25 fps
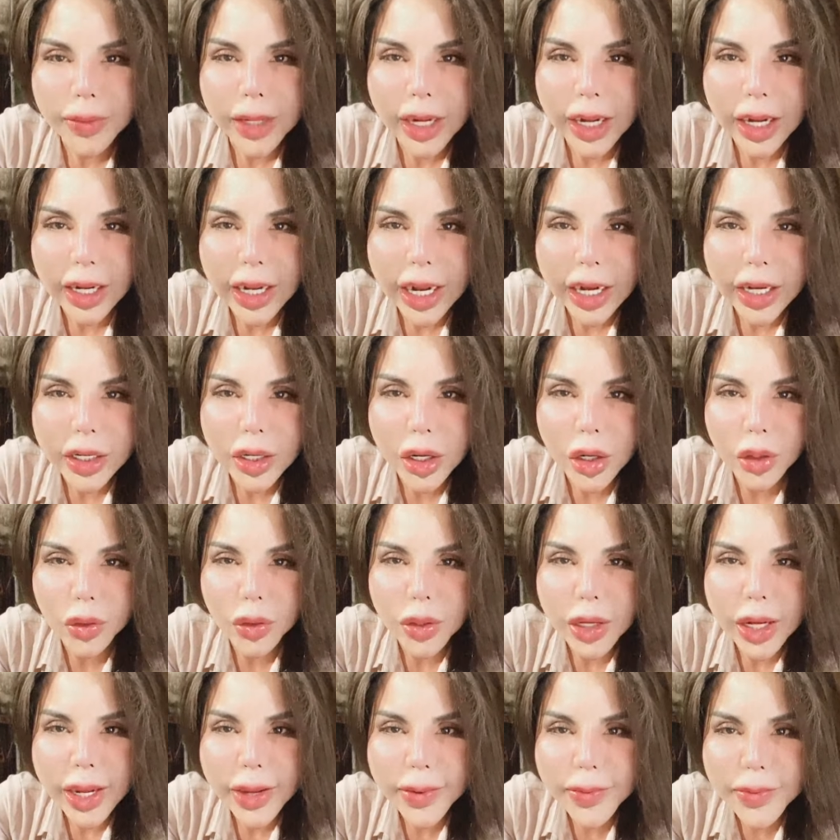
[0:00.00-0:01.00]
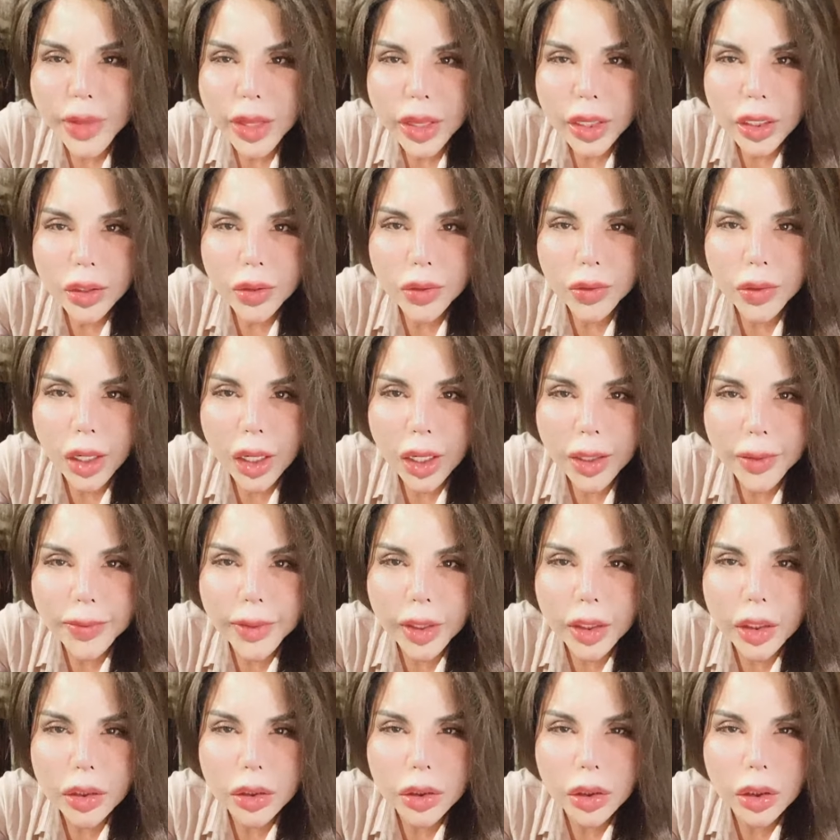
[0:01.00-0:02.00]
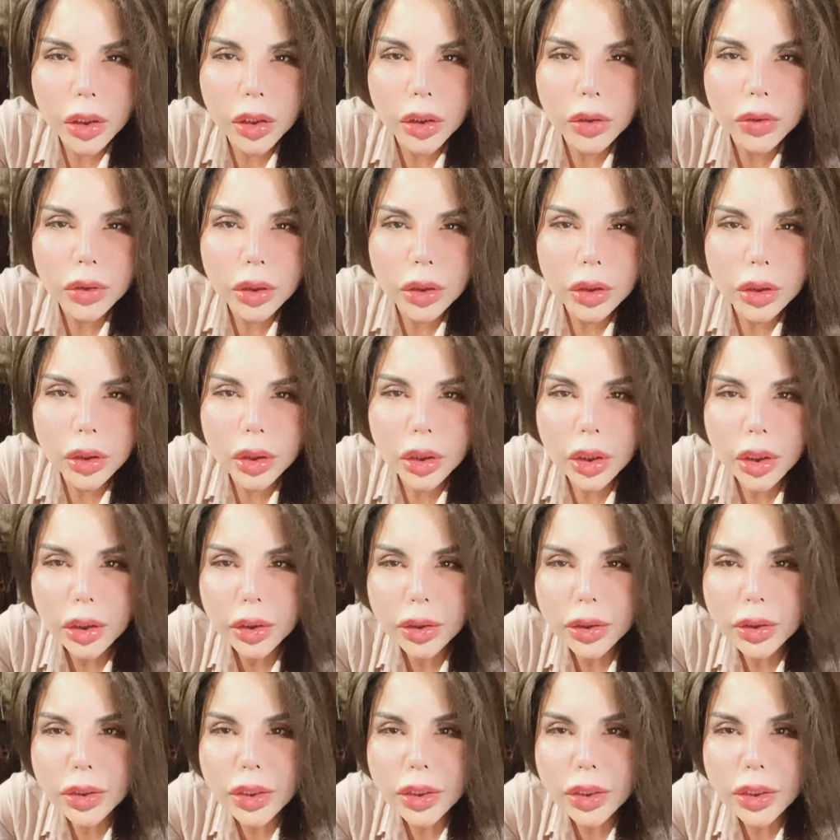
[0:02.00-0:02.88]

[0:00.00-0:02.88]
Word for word: nay ai được cái nhân sinh quá mặc đồ nhìn đơn